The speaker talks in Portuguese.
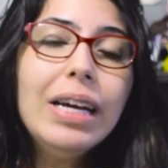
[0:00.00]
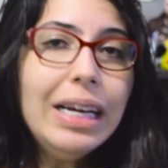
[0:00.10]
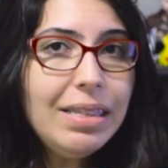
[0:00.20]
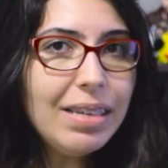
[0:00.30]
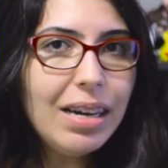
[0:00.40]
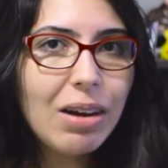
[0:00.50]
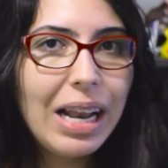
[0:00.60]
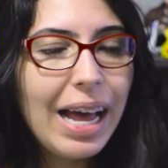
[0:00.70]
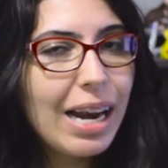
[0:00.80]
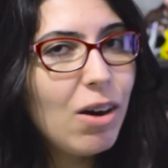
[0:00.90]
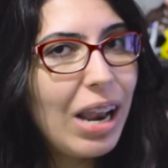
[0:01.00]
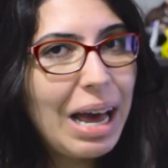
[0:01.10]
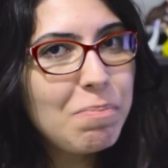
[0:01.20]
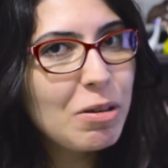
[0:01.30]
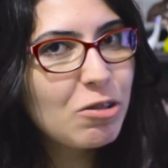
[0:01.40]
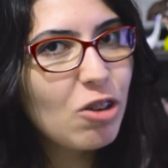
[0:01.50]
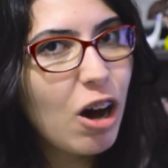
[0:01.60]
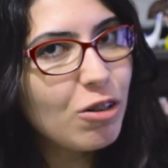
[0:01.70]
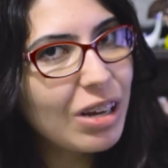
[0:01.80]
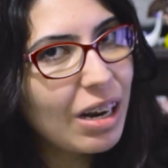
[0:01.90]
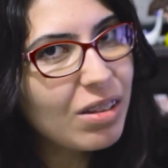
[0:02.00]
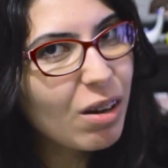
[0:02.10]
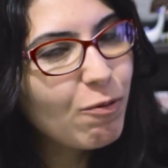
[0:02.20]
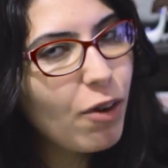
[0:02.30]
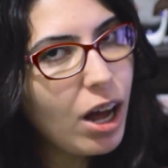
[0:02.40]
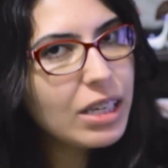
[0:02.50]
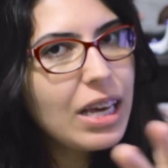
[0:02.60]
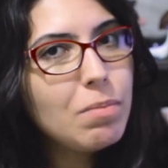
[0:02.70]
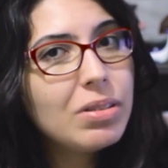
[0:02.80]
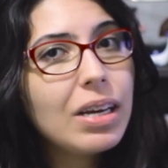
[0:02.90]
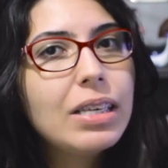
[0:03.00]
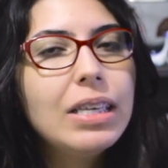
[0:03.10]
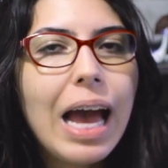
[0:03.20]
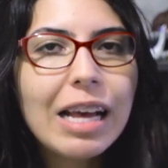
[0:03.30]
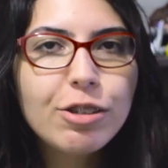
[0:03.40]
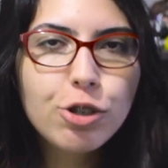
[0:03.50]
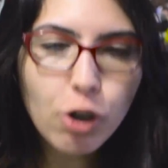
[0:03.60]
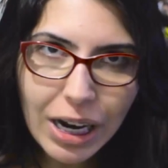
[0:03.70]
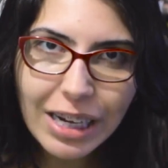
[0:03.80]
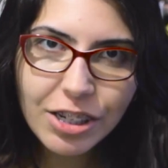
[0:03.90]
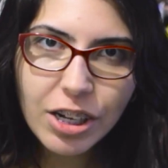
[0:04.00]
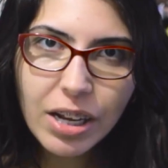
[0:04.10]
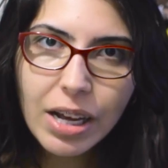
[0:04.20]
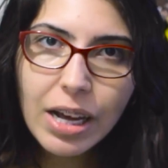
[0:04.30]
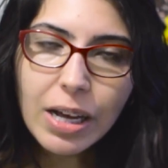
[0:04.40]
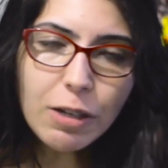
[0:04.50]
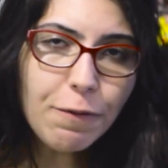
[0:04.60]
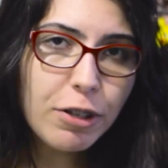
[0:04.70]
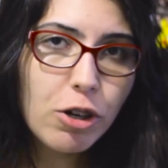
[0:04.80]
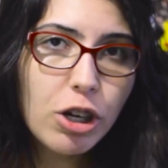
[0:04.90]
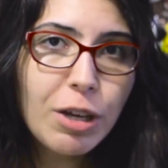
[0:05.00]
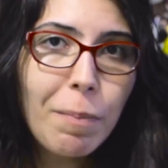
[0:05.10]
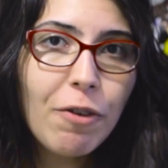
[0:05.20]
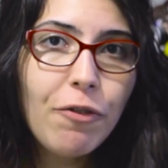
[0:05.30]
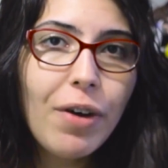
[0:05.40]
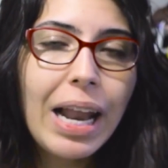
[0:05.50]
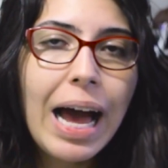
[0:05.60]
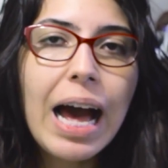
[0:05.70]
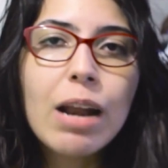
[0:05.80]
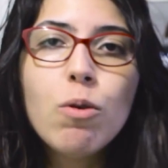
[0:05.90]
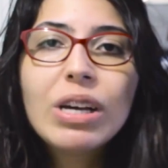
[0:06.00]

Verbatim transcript: Então, galera, olá pessoal do canal The Vlog Games, aqui é a Solange e o vídeo de hoje é para falar o